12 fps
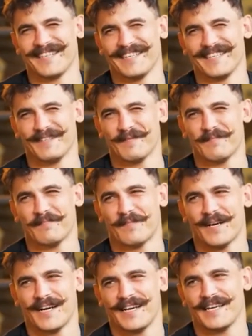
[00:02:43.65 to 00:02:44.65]
и
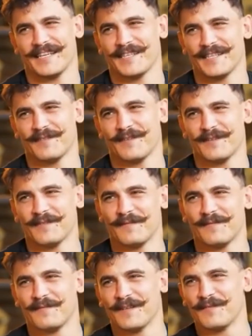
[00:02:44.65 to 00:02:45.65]
пока я от этого
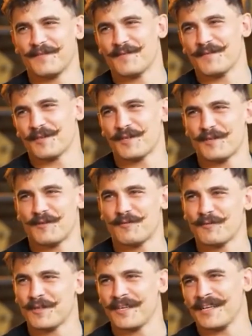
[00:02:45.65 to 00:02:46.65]
от всего открещусь.